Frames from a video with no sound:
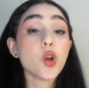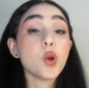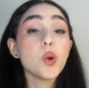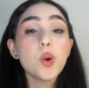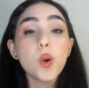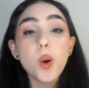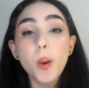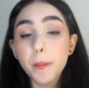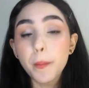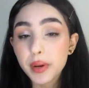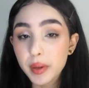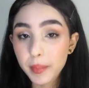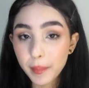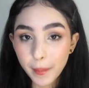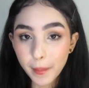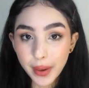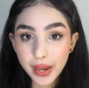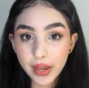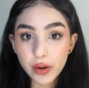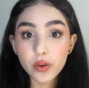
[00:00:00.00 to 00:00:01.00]
Lo
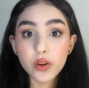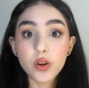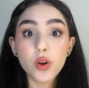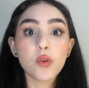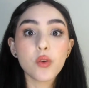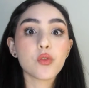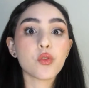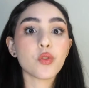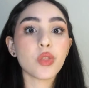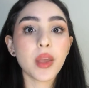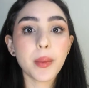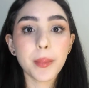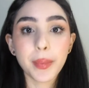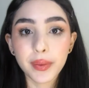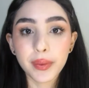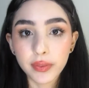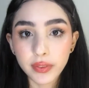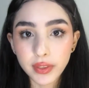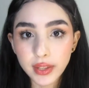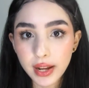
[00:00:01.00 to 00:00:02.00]
primero y lo
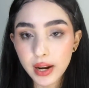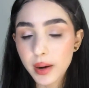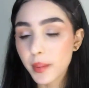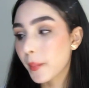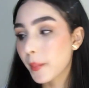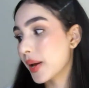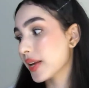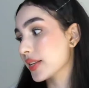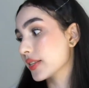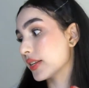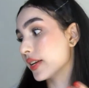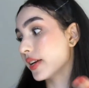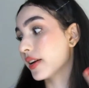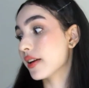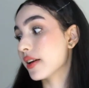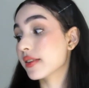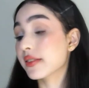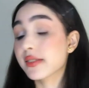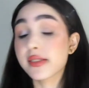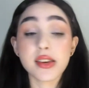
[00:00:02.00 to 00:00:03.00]
fundamental va a ser,
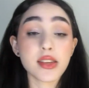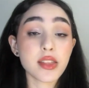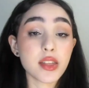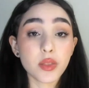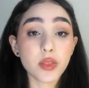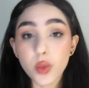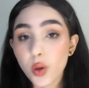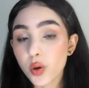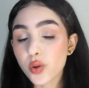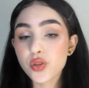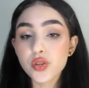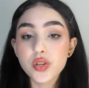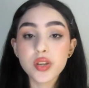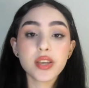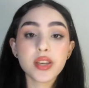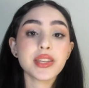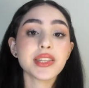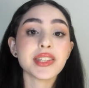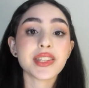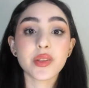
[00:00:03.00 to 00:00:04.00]
si es de
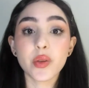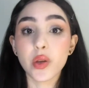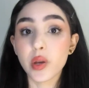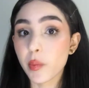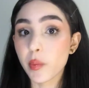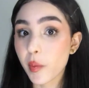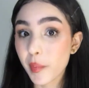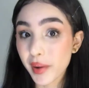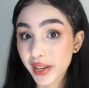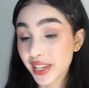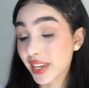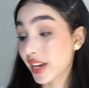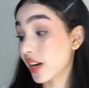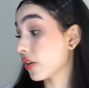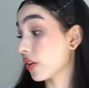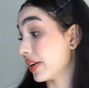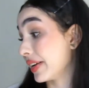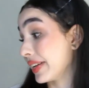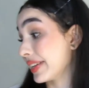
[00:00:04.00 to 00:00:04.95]
noche, si nos hemos maquillado,